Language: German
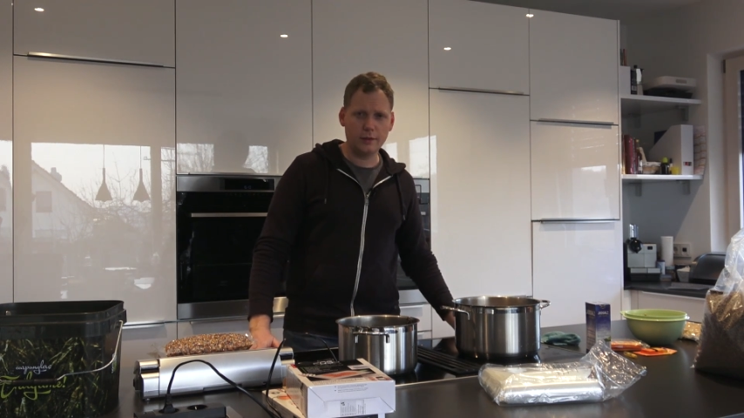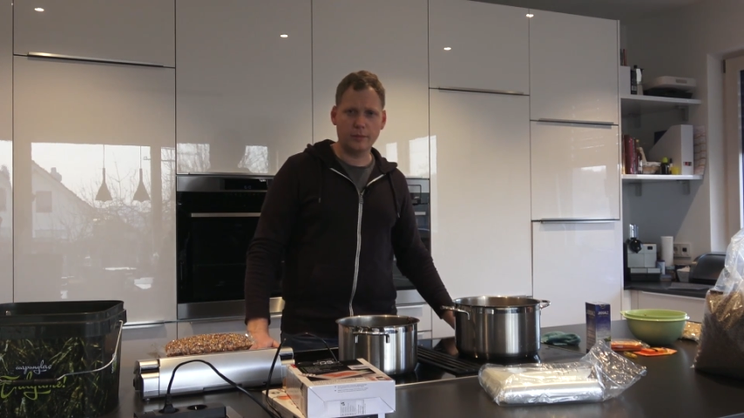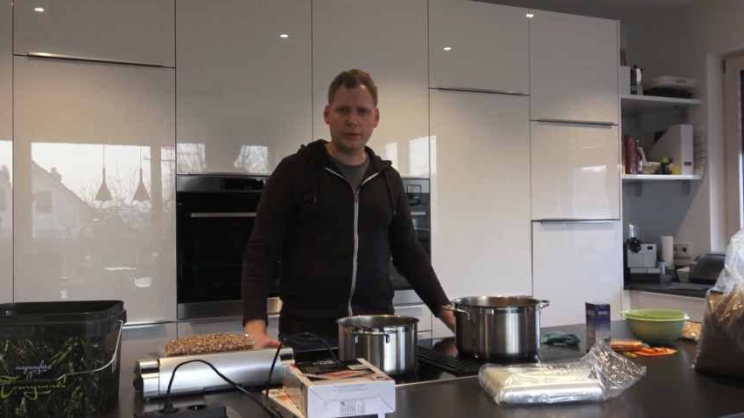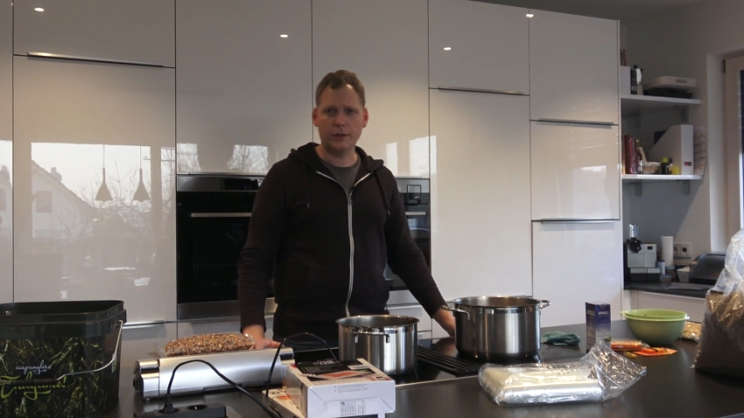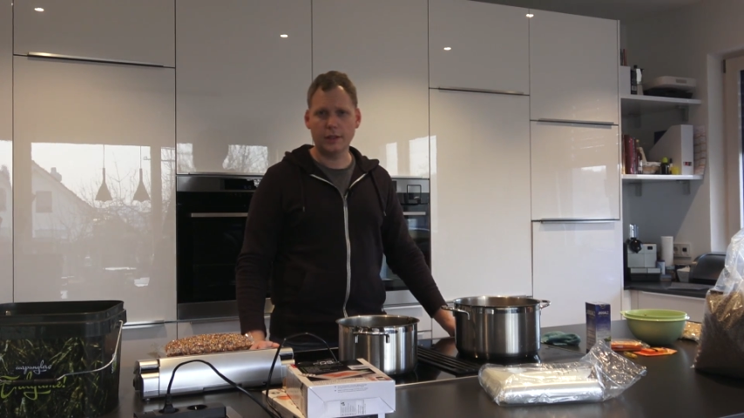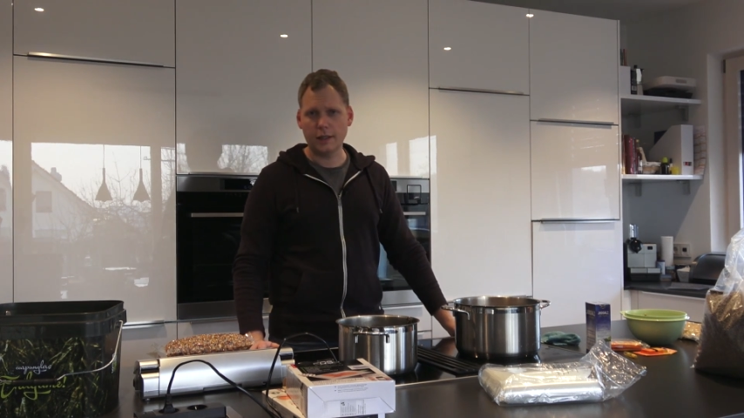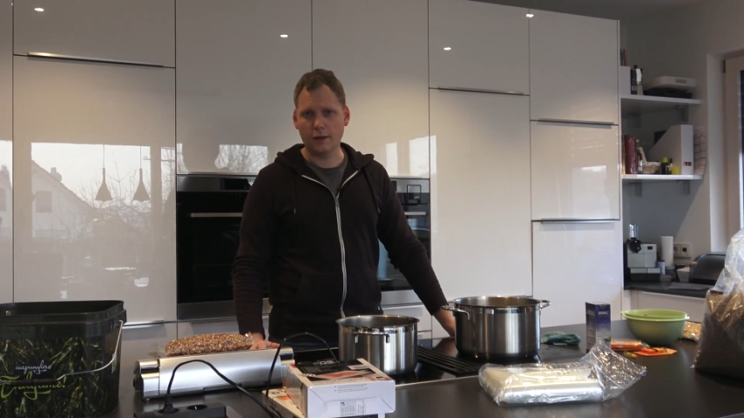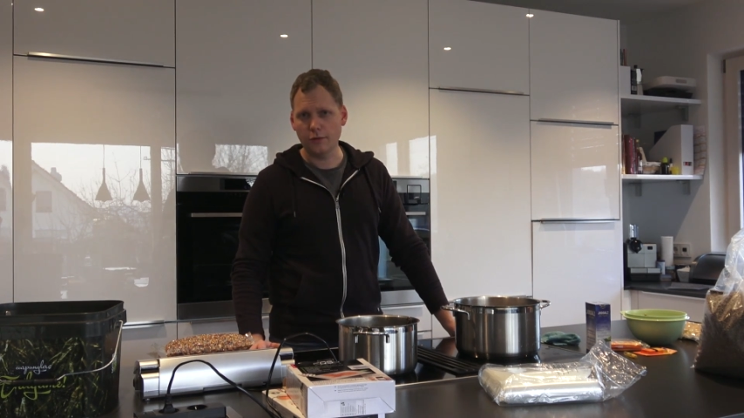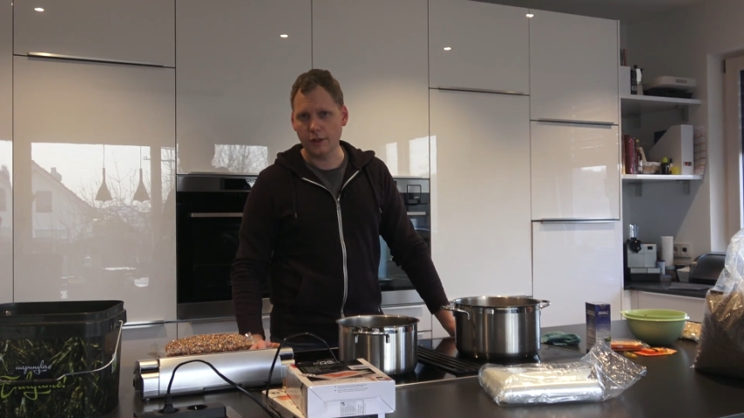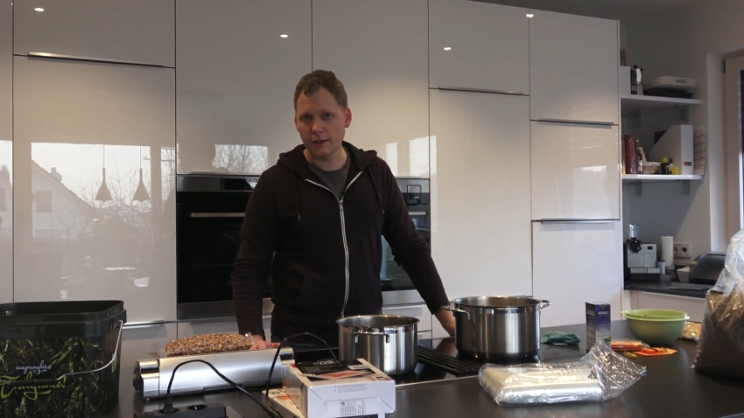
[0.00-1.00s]
Ich möchte euch nicht
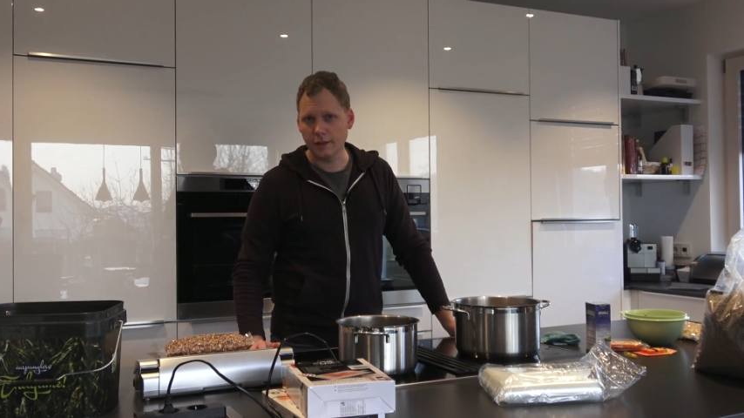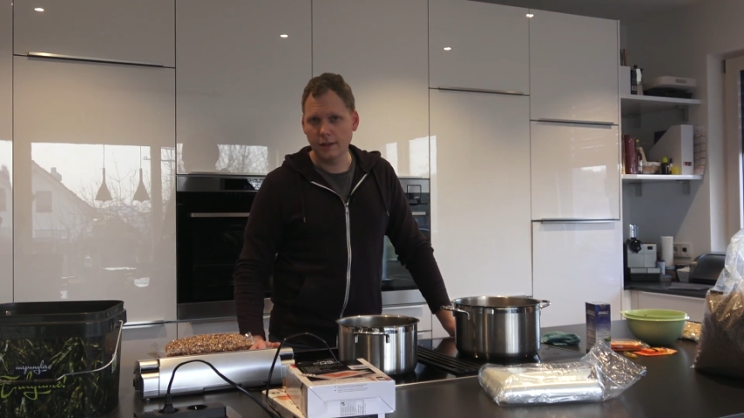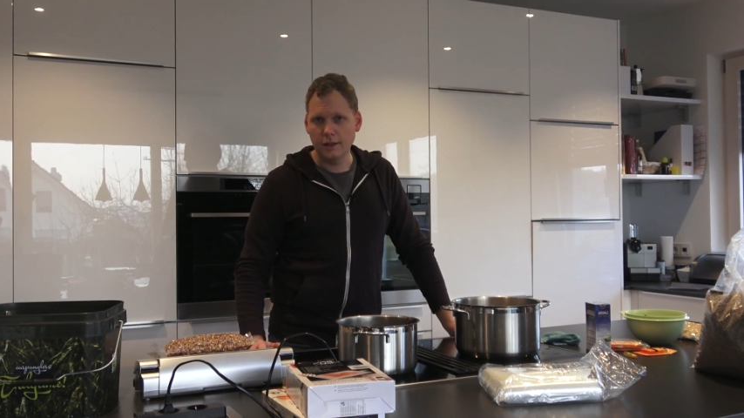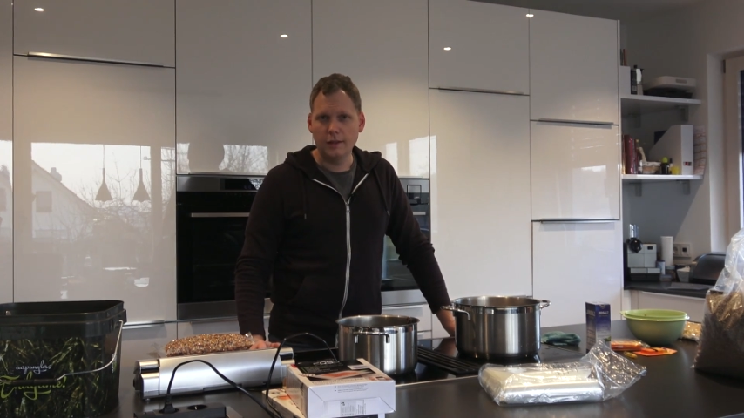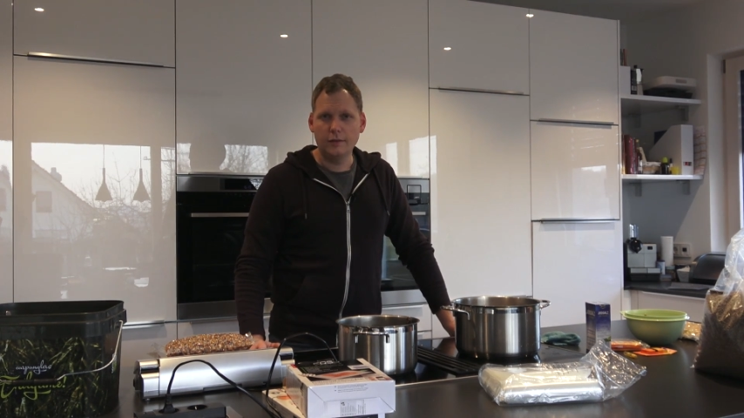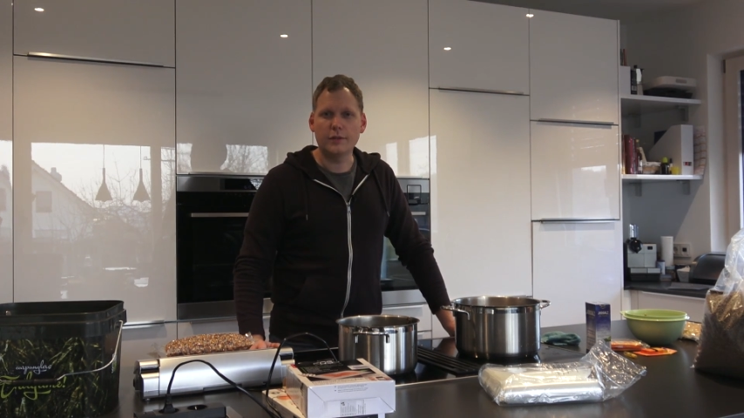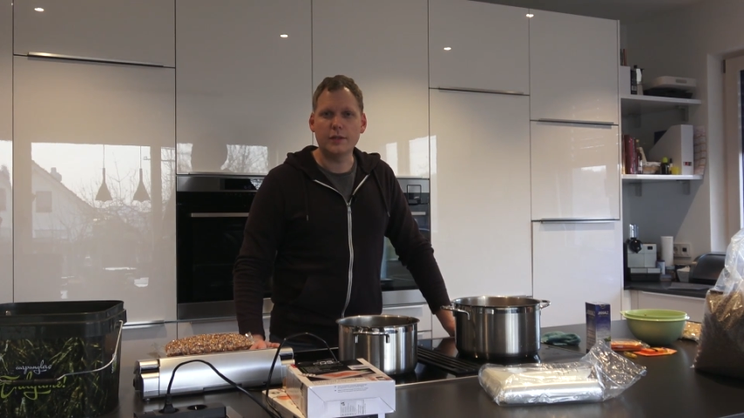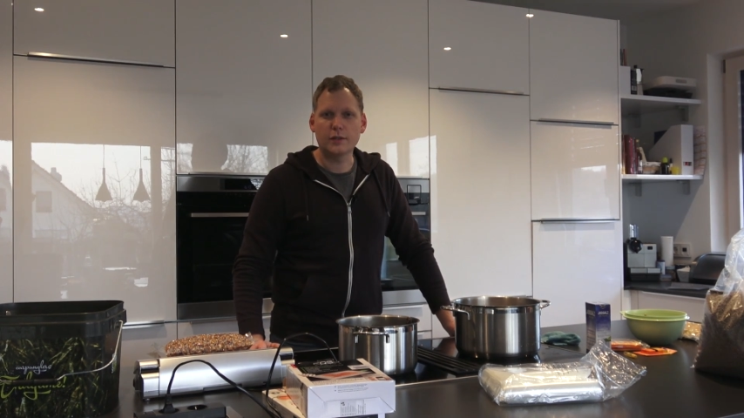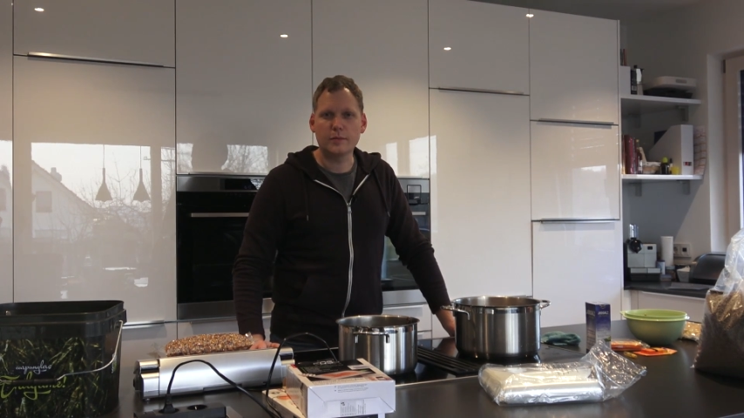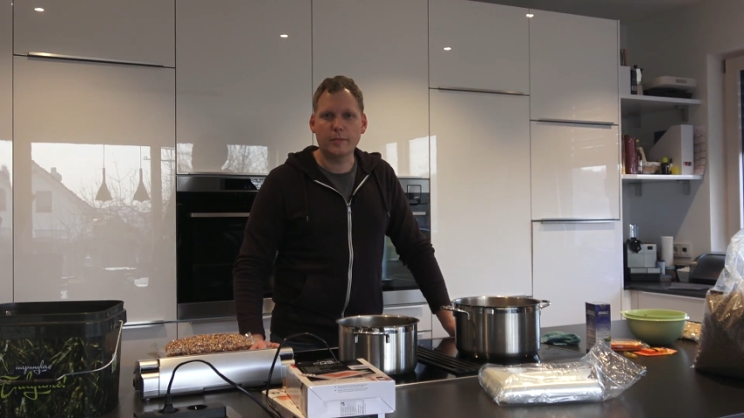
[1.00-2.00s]
länger aufhalten. Wir
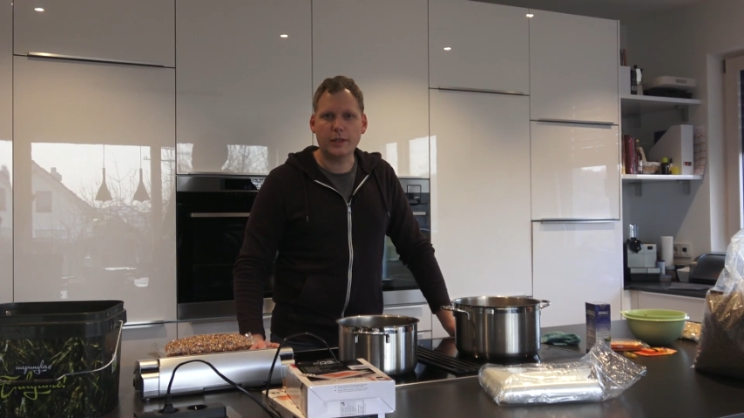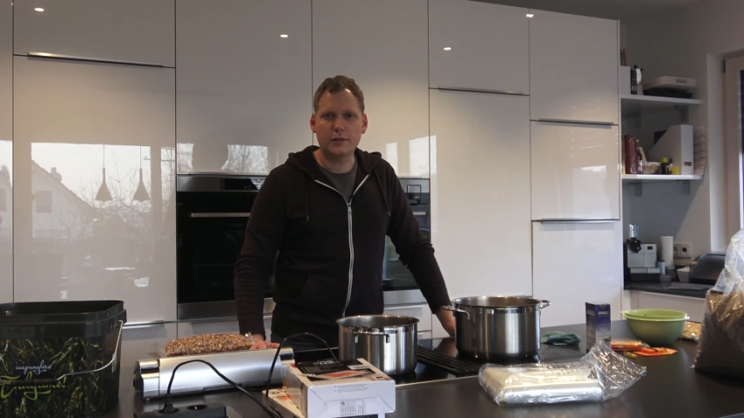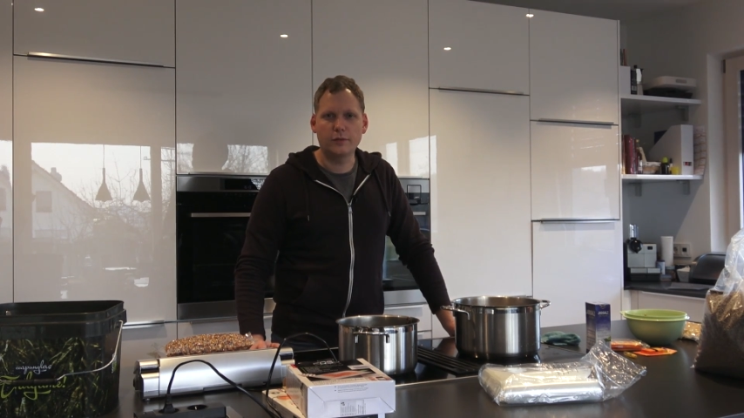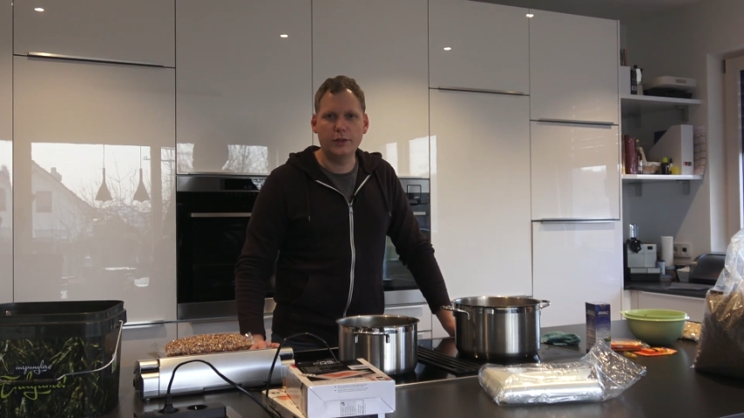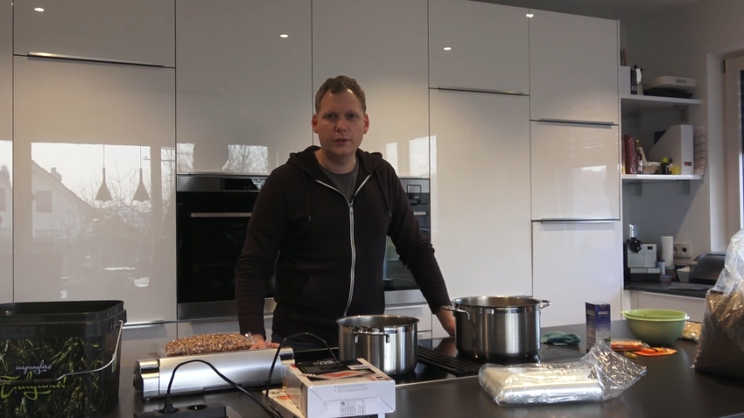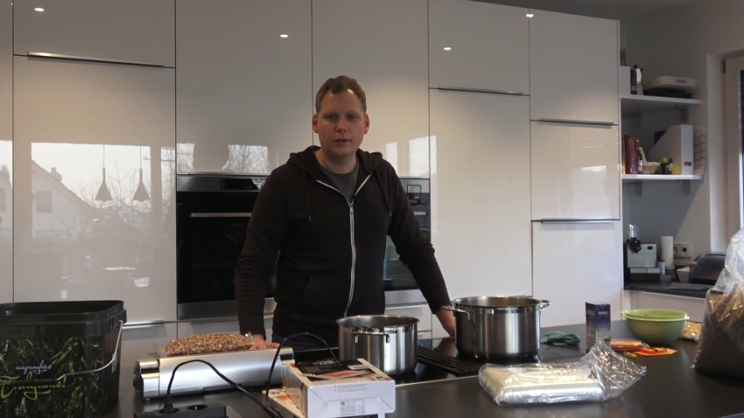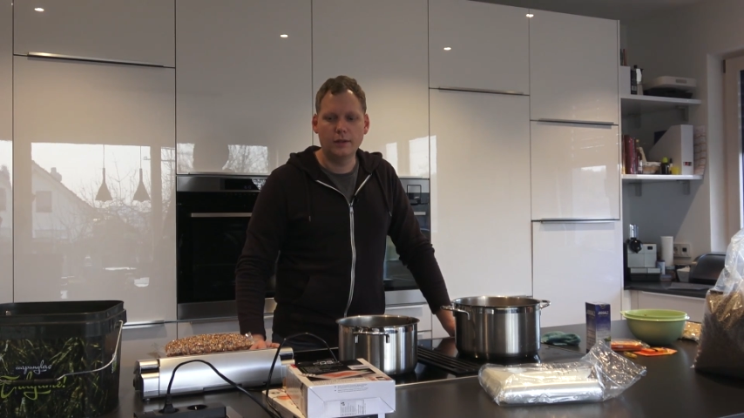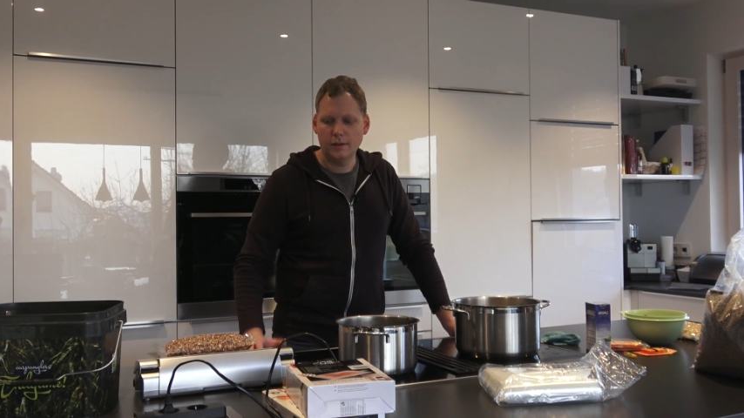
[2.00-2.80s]
sehen uns beim nächsten Video.